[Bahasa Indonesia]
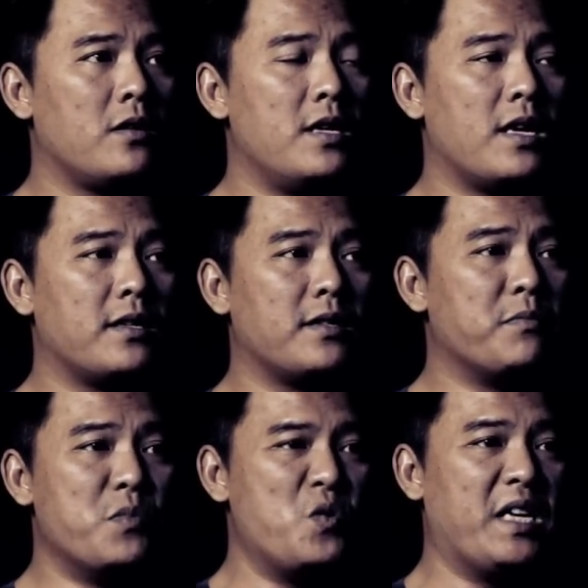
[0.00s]
Dan
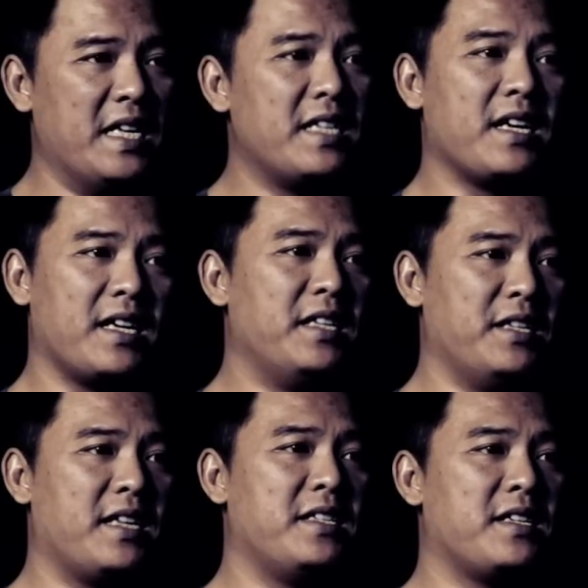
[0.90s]
mungkin ya
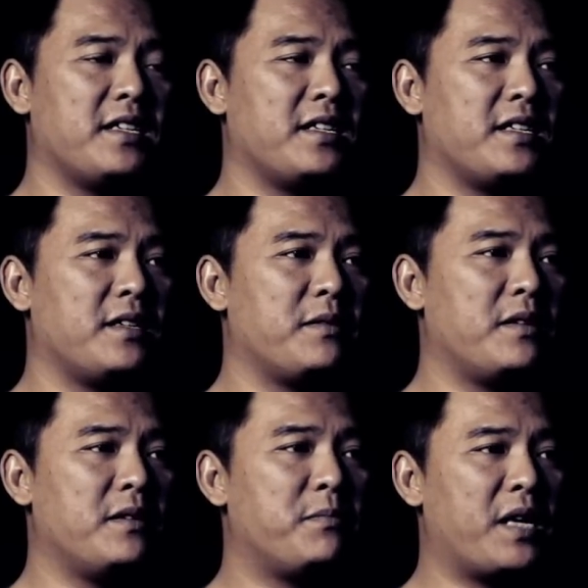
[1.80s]
ini hanya
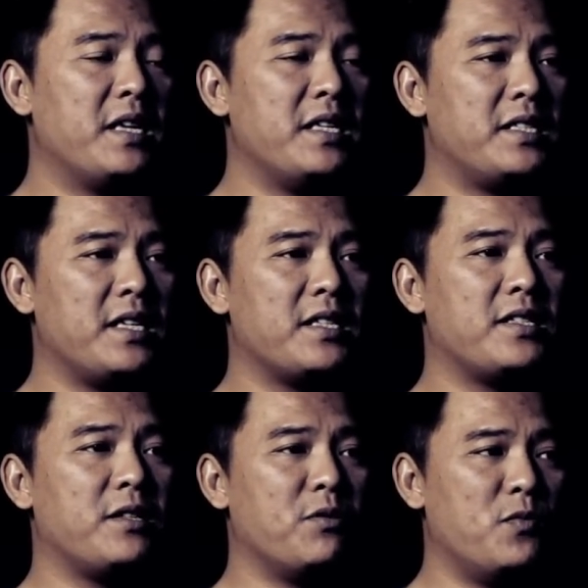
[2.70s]
uh, prediksi
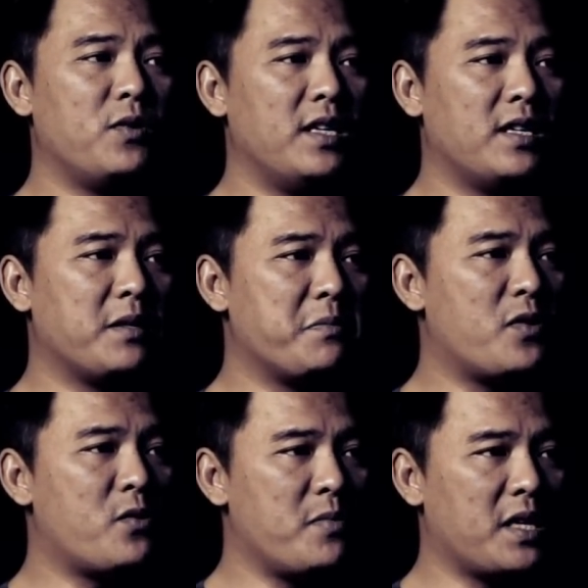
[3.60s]
aja itu mungkin
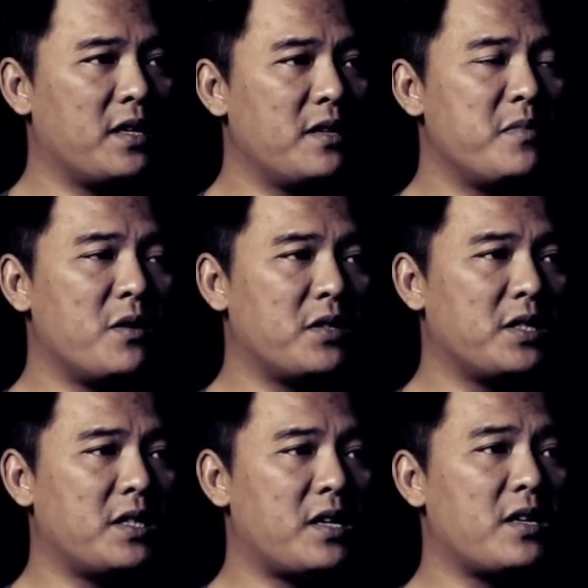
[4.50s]
rumah yang dibangun
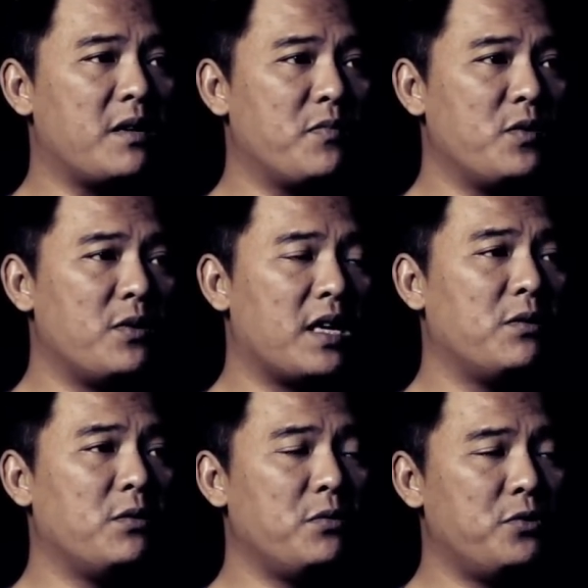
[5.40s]
sekitar 60
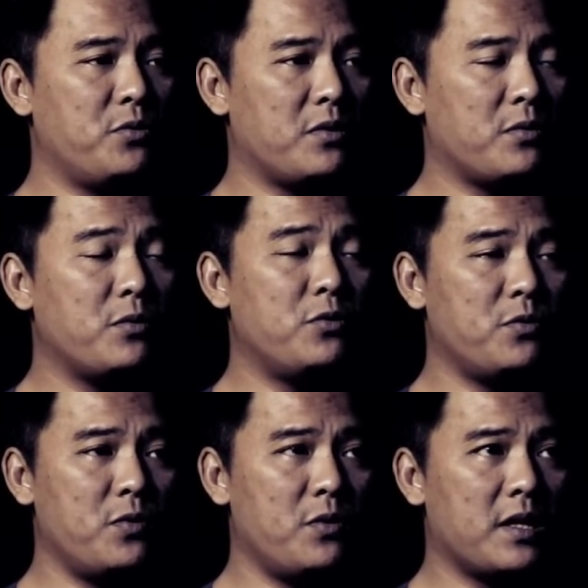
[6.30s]
atau
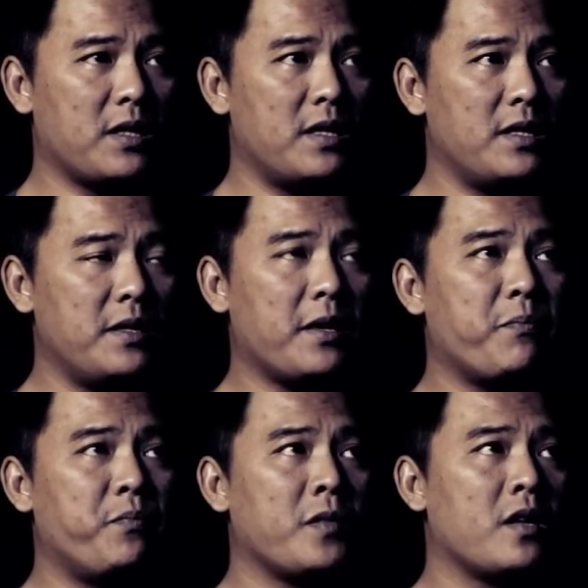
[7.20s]
70-an tadi. Nah,
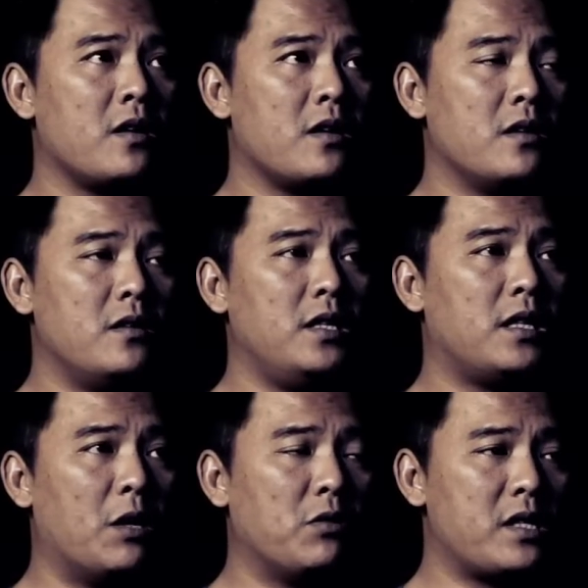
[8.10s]
di
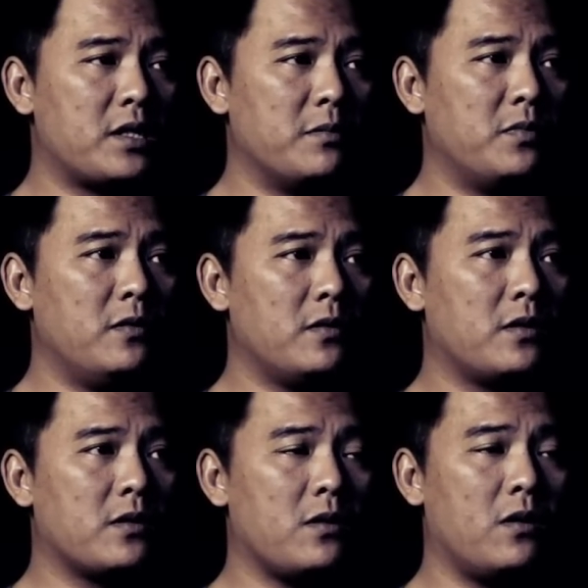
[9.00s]
tahun
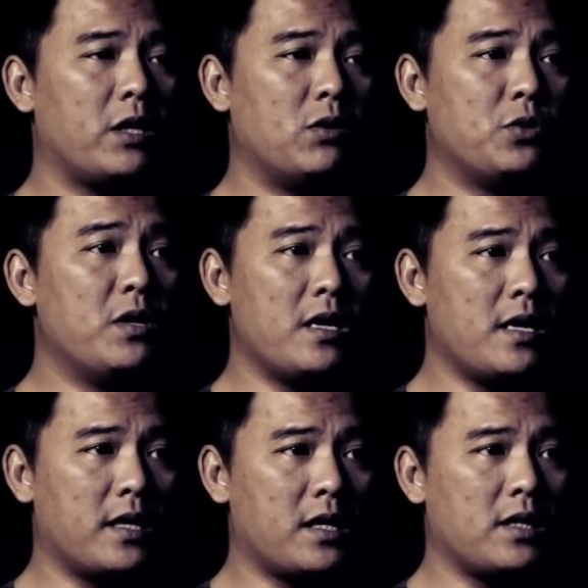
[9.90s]
tersebut kalau Leo juga
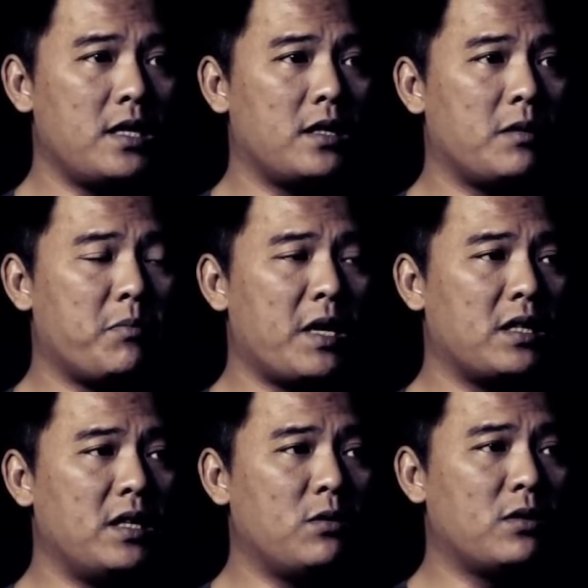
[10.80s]
nggak ngerti
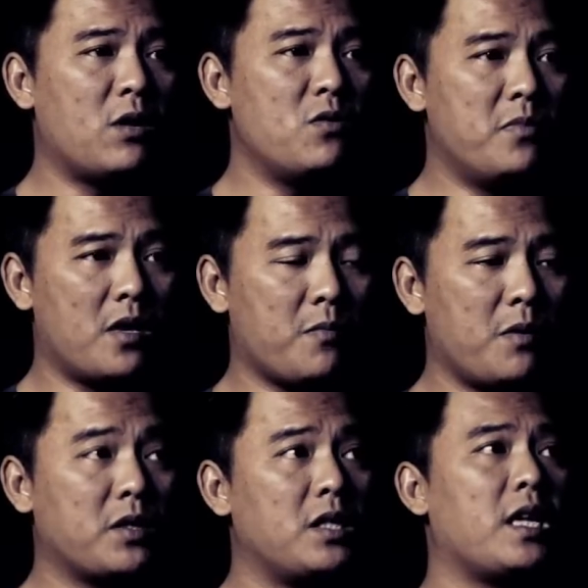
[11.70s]
tepatnya itu tahun berapa,
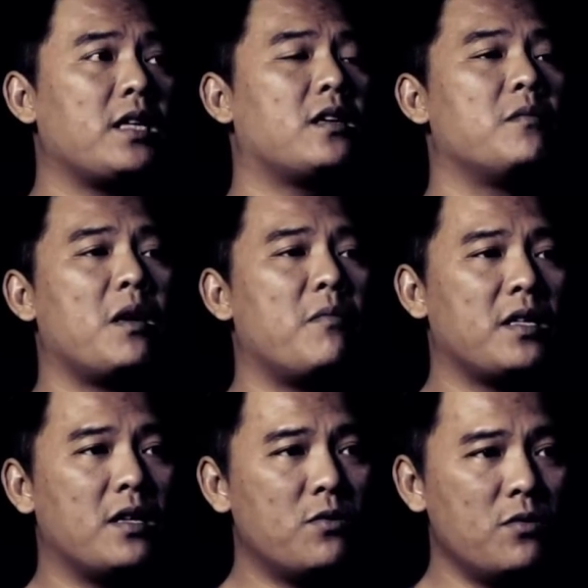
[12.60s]
mesti nanya ke
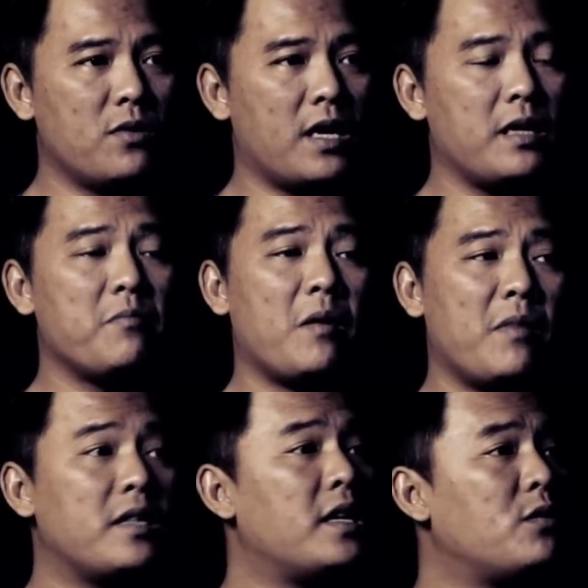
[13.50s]
mamanya dulu kali.
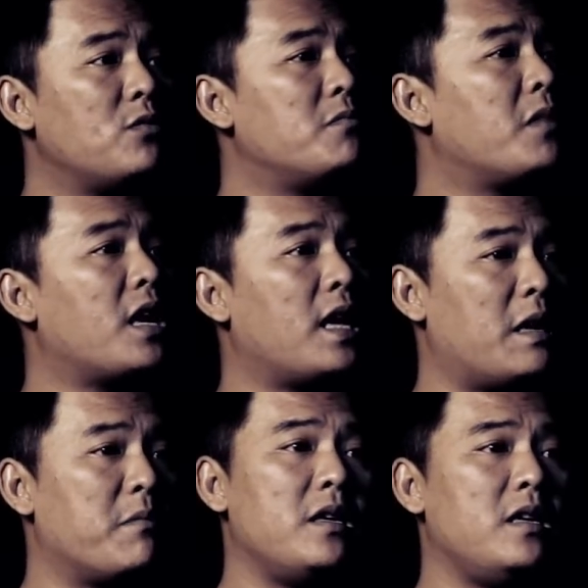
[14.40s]
Mamanya itu
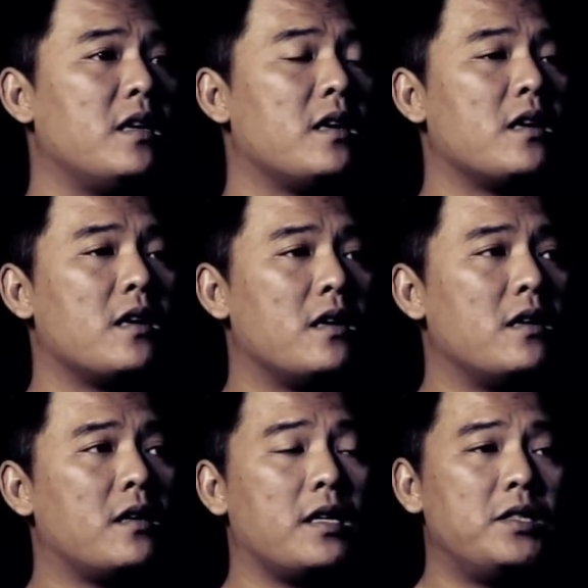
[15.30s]
mengalami
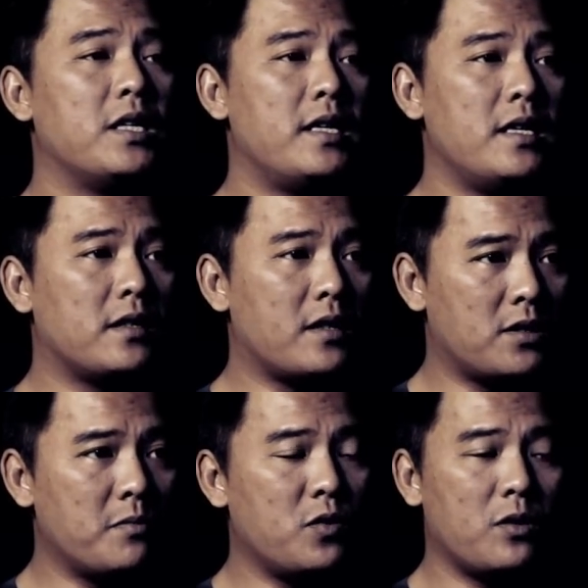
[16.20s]
uh, kejadian
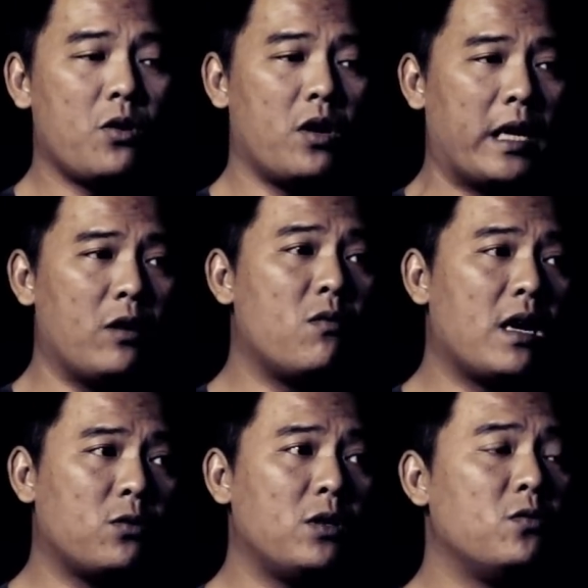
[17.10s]
tersebut. Kalau Leo
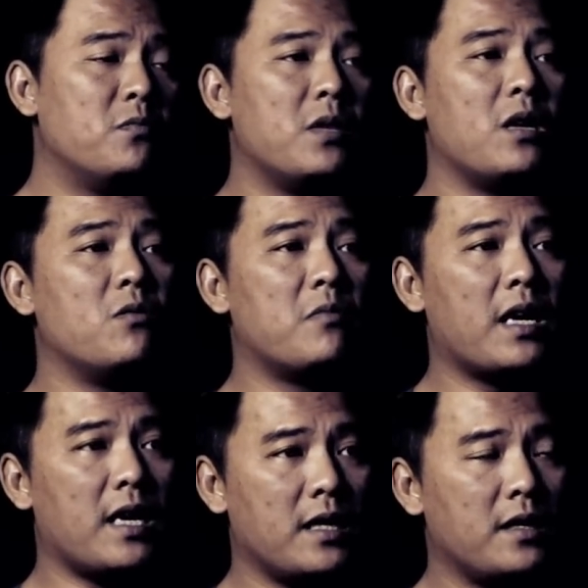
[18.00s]
waktu itu belum
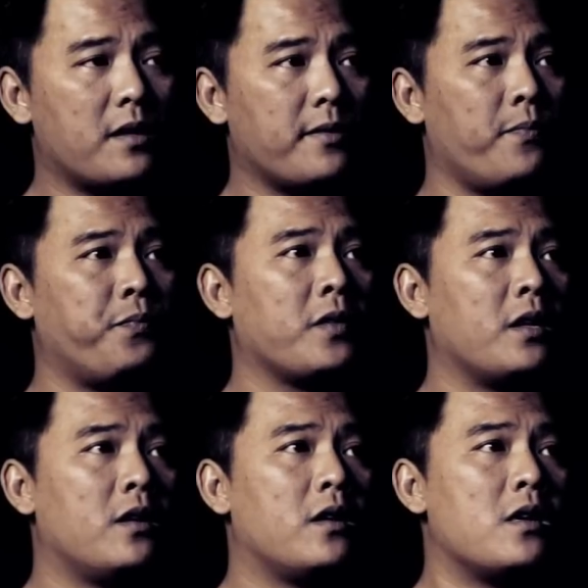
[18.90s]
lahir.
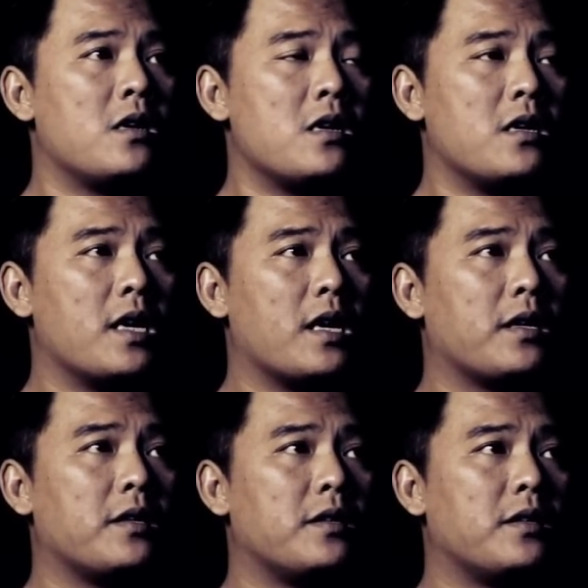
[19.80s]
Nah,
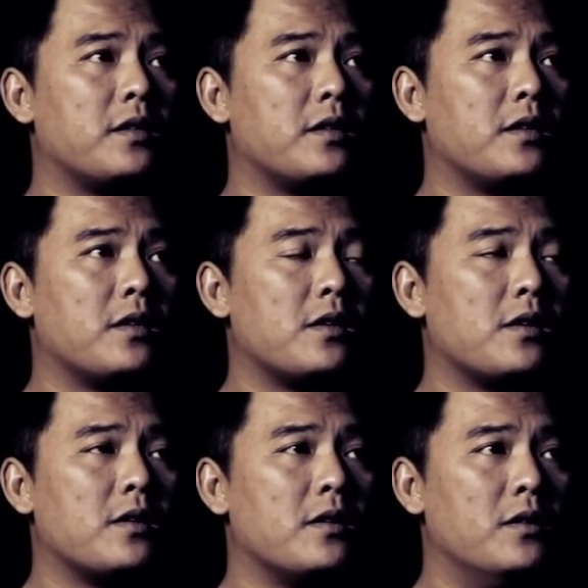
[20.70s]

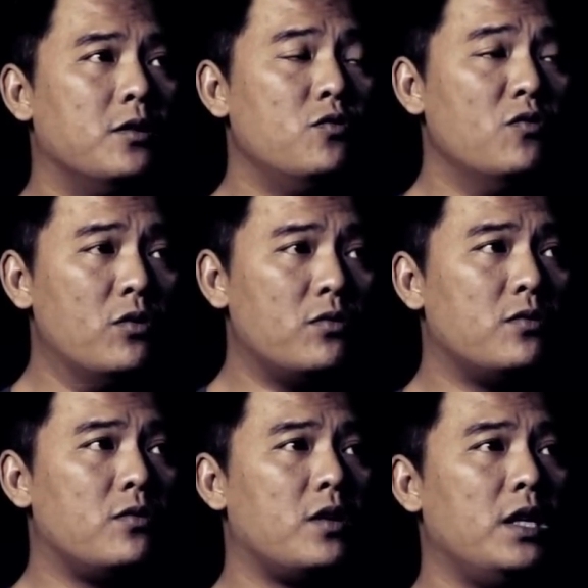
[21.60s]

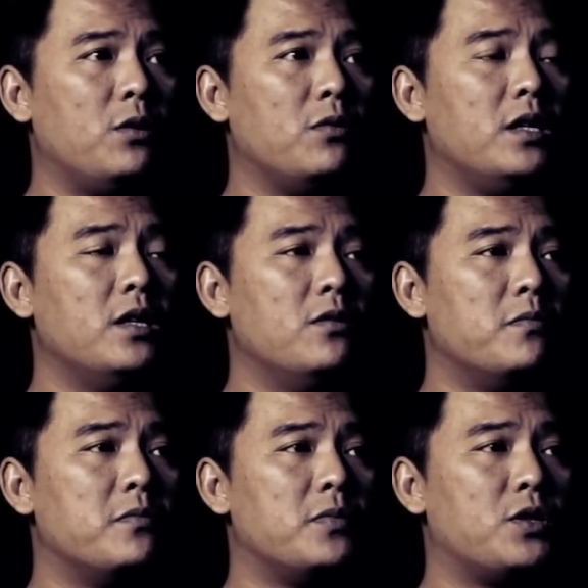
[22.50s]
dulu itu
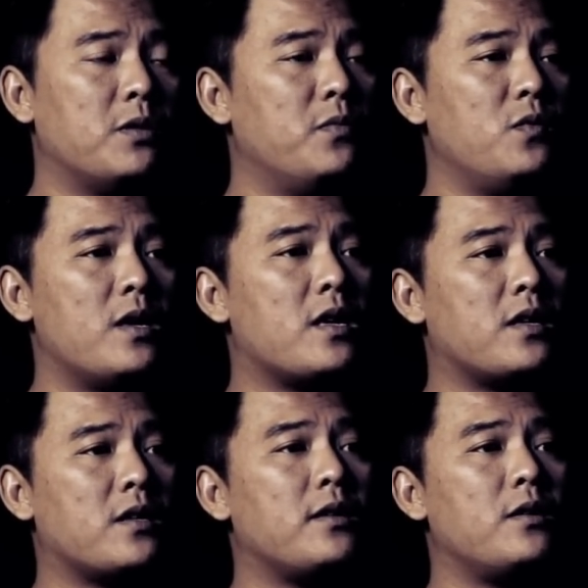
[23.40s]
hidup
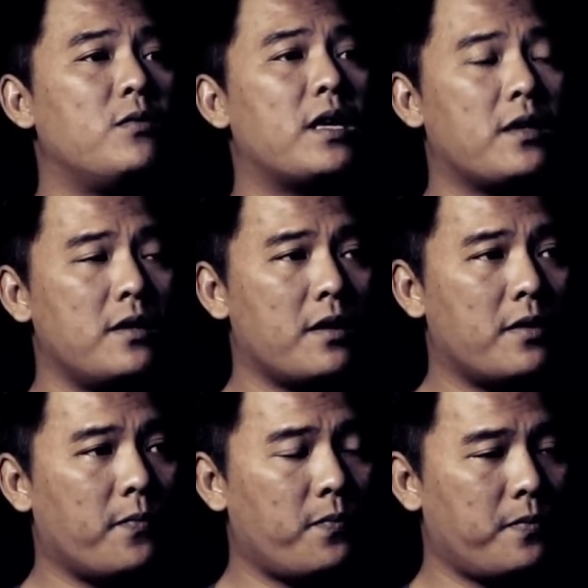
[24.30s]
sebuah keluarga.